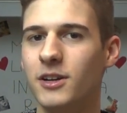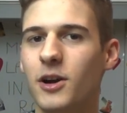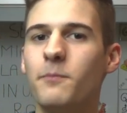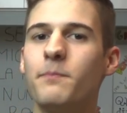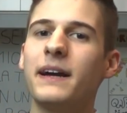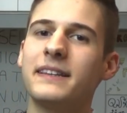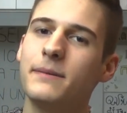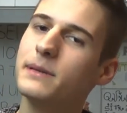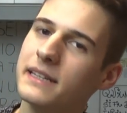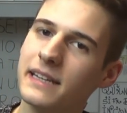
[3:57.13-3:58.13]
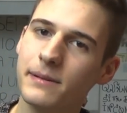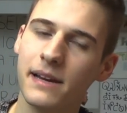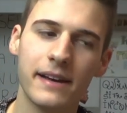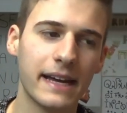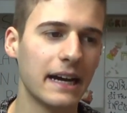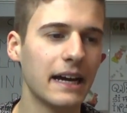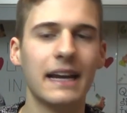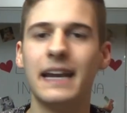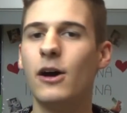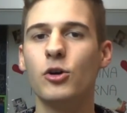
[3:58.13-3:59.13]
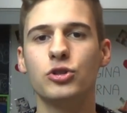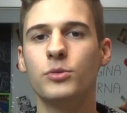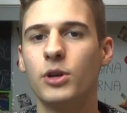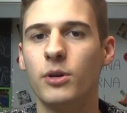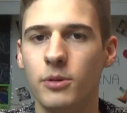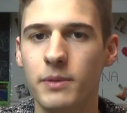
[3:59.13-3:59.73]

non parte prima della primavera, la odio proprio.